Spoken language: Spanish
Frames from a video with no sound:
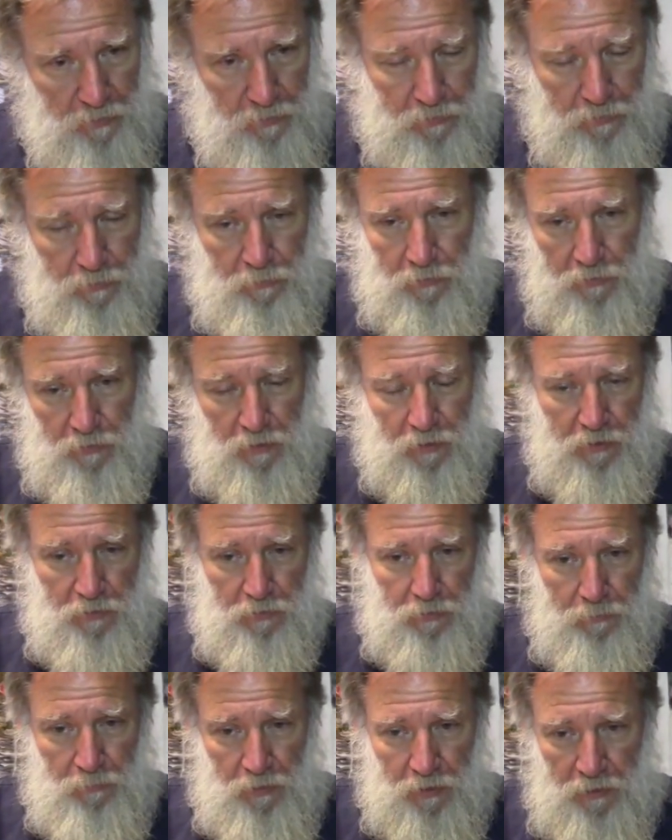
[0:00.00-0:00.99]
5
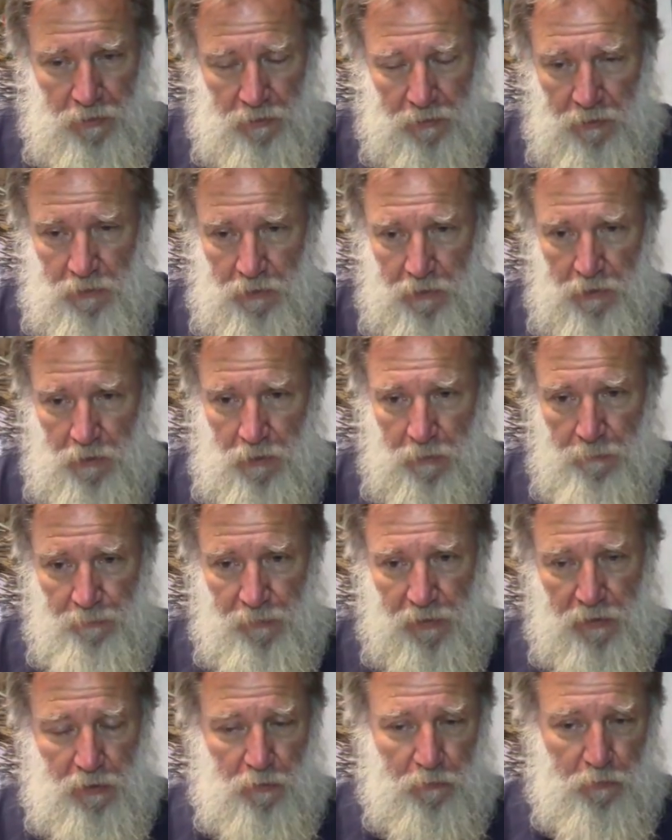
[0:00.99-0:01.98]
hectáreas y medio
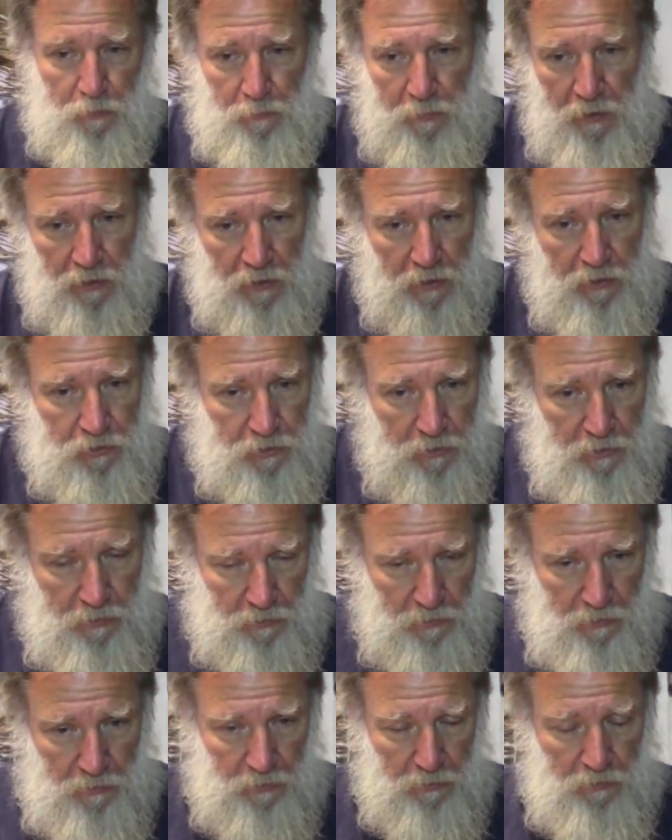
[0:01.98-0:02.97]
de tal forma que
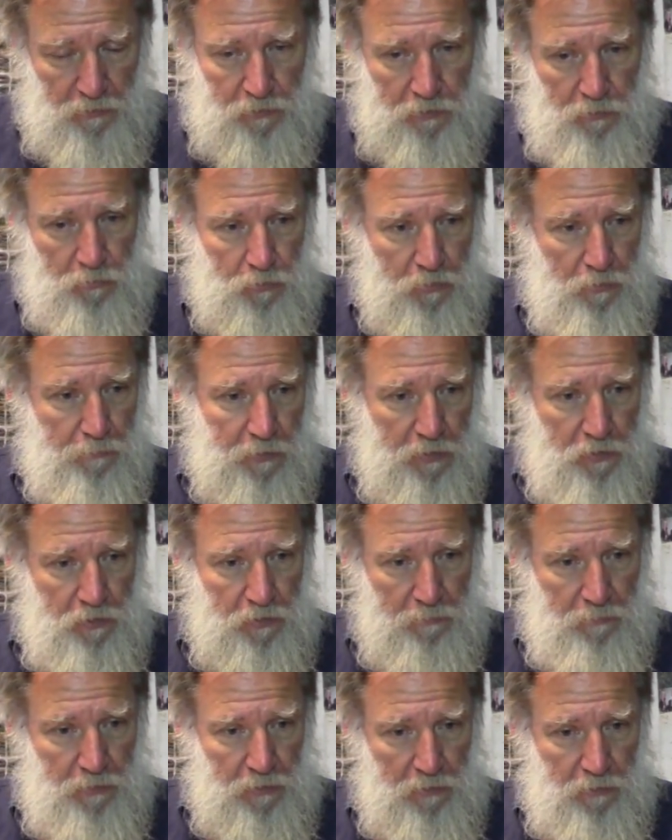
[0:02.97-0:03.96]
allí, eh, si todo
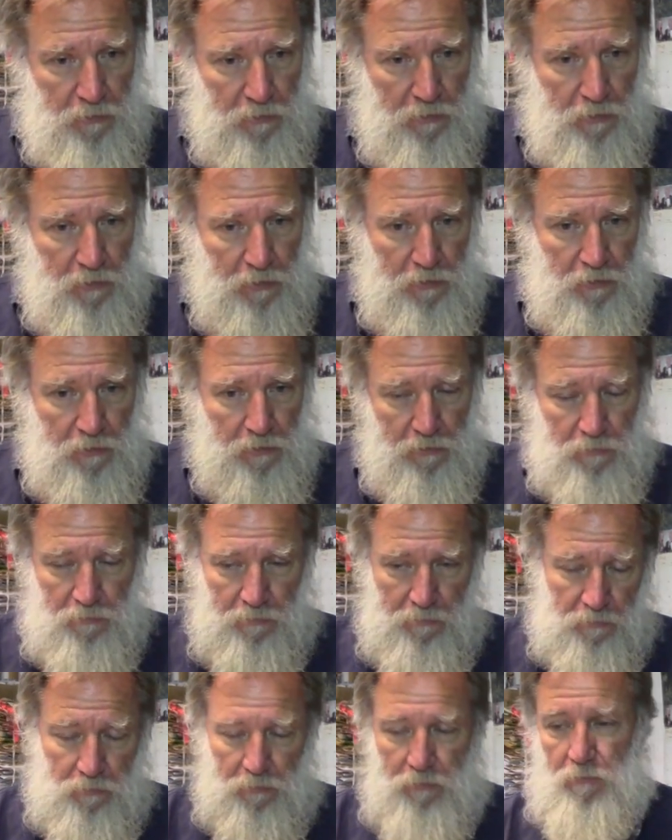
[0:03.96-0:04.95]
marcha bien,
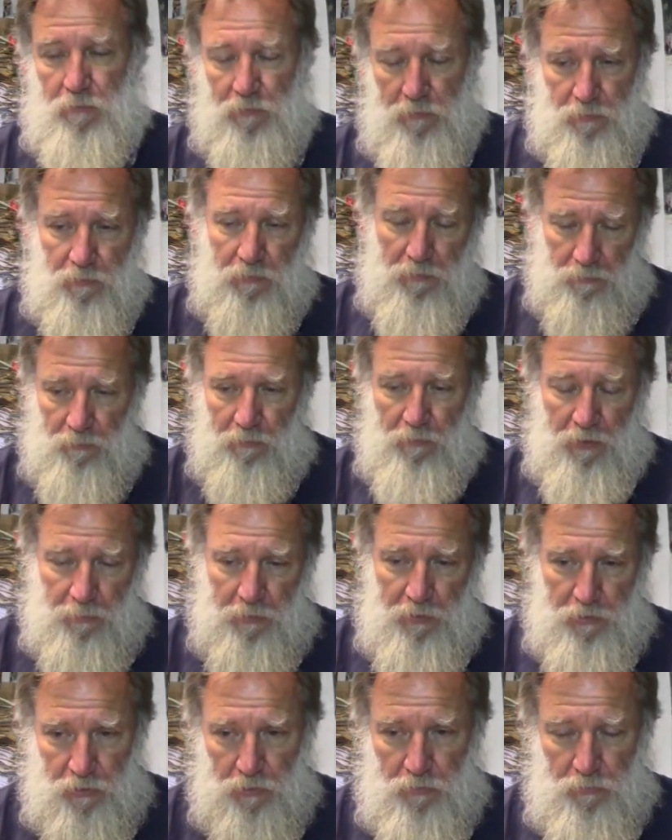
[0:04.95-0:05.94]
va a
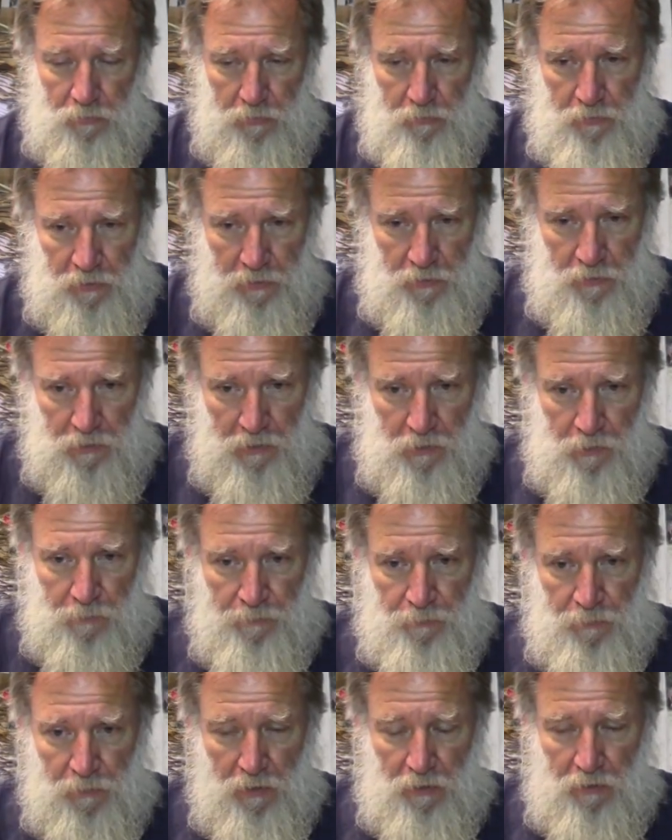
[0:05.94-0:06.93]
marchar todo bien,
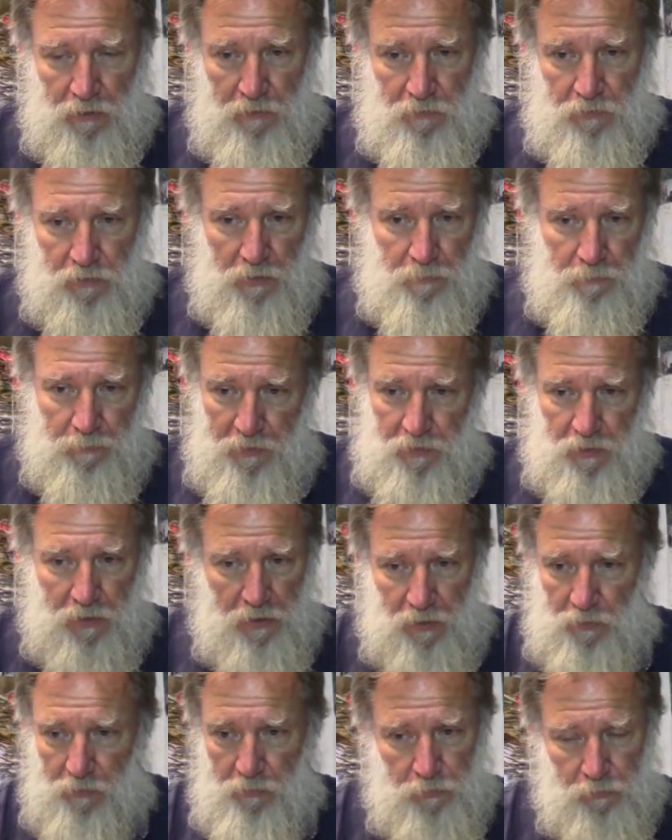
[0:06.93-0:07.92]
se
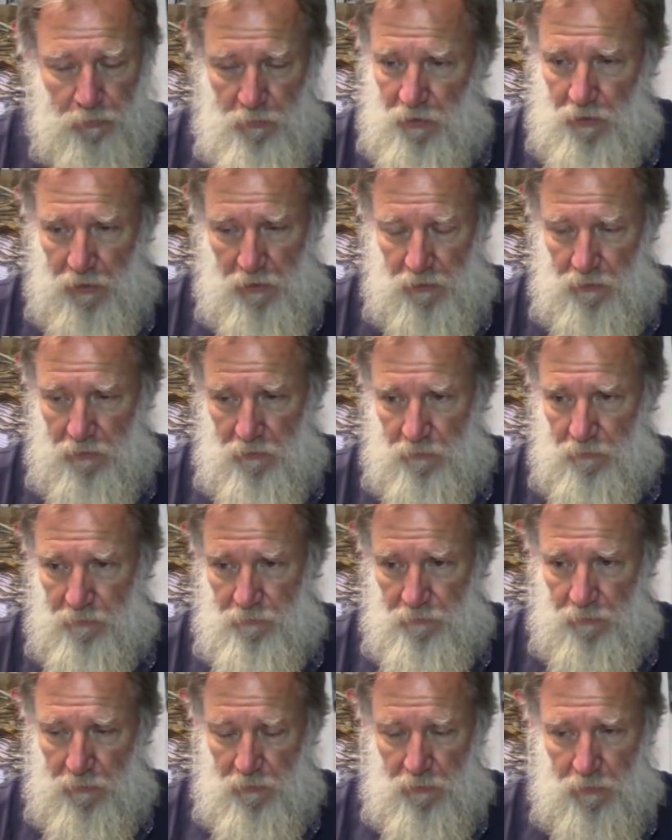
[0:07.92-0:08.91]
empezará a construir,
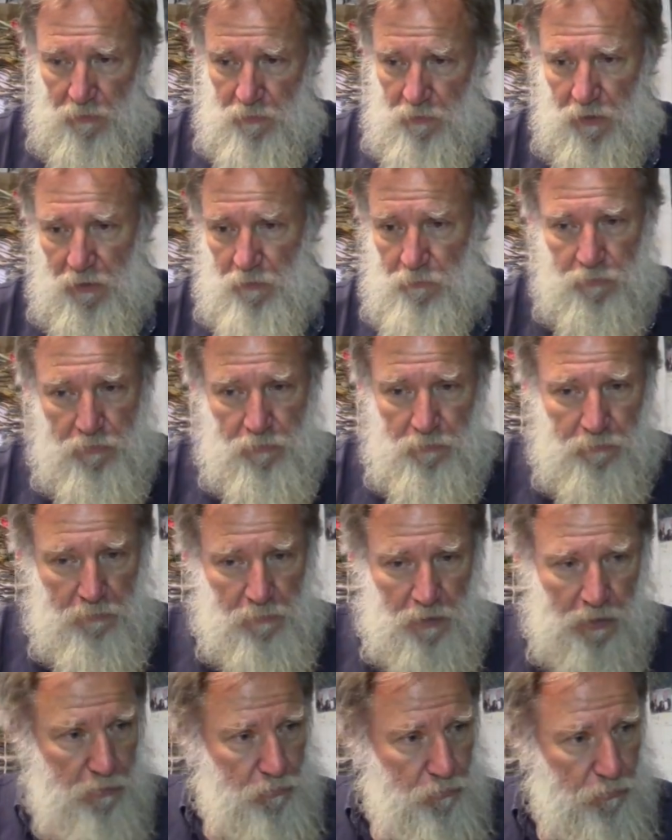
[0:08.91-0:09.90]
digamos, en
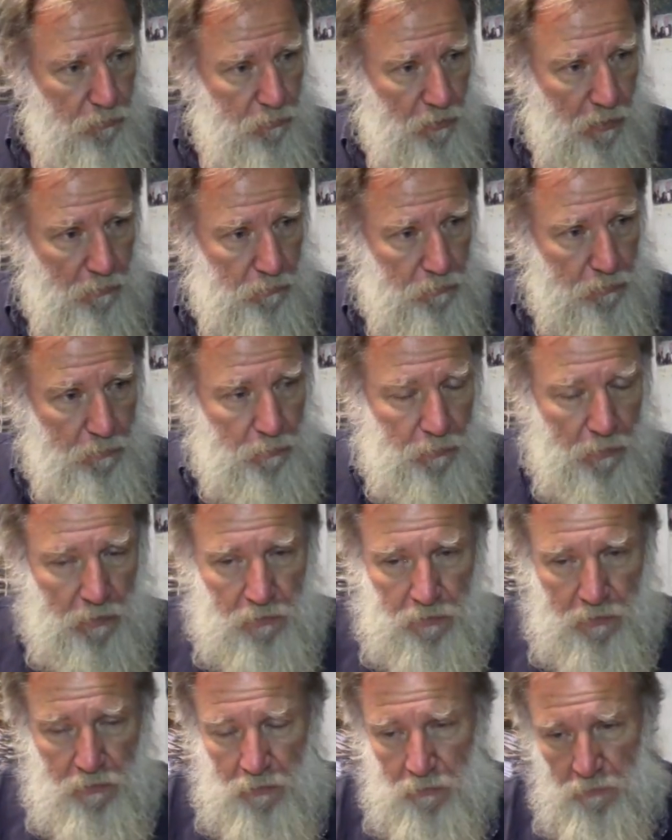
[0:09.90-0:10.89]
marzo, una cosa por el
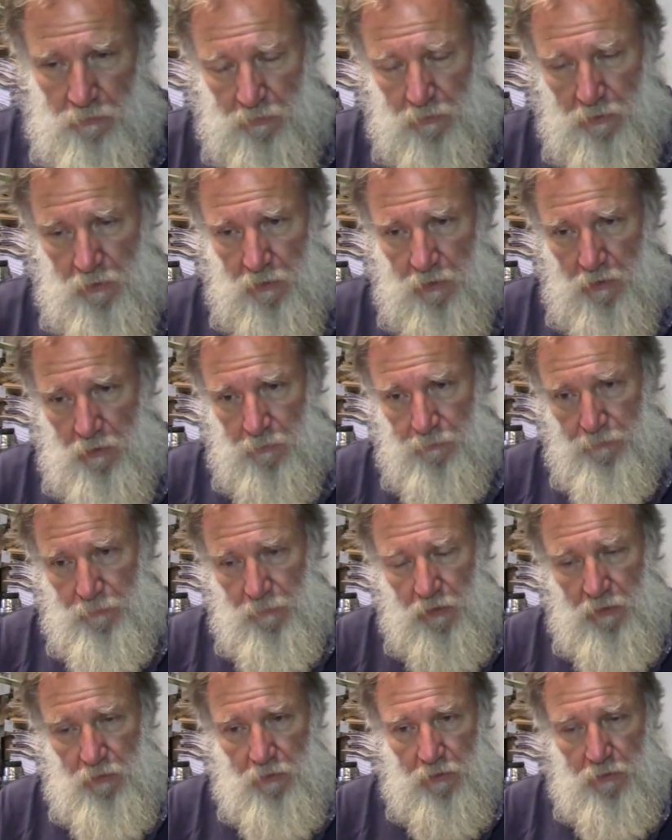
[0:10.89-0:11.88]
estilo,
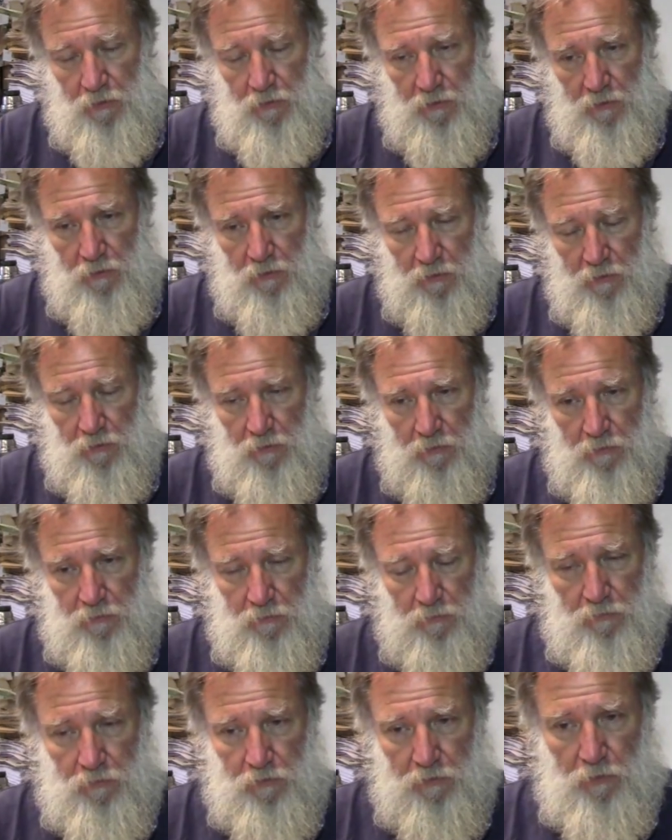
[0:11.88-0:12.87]
y
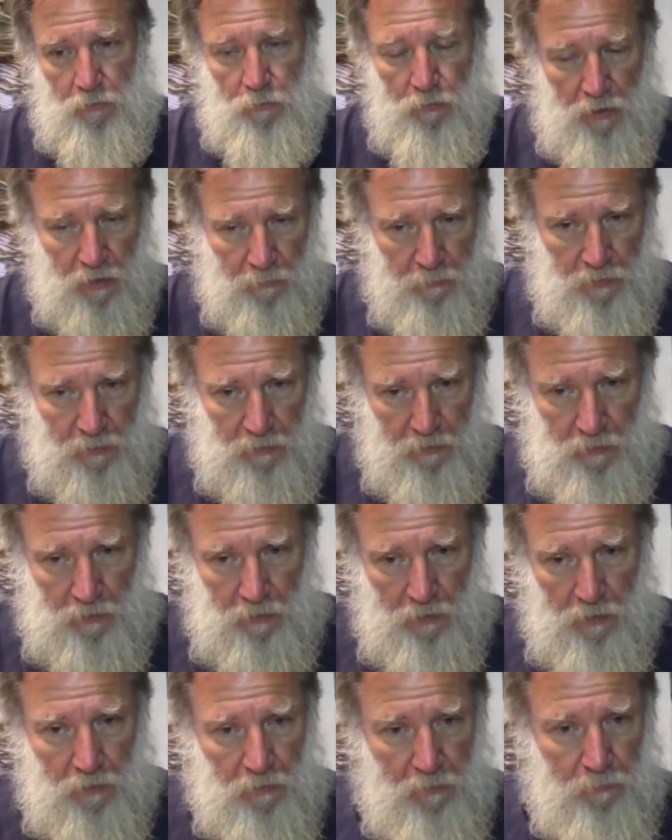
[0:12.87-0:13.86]
seguramente
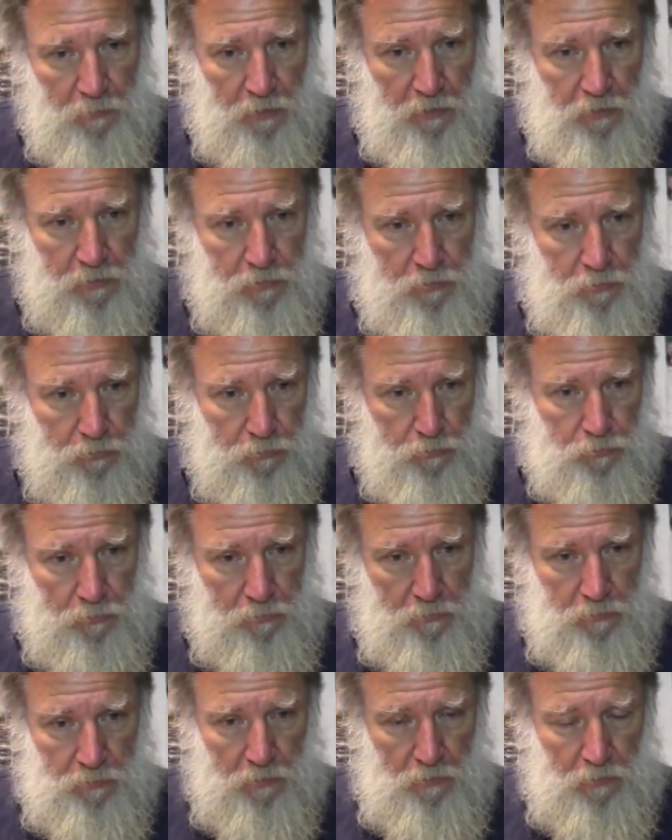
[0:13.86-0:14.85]
en el 2018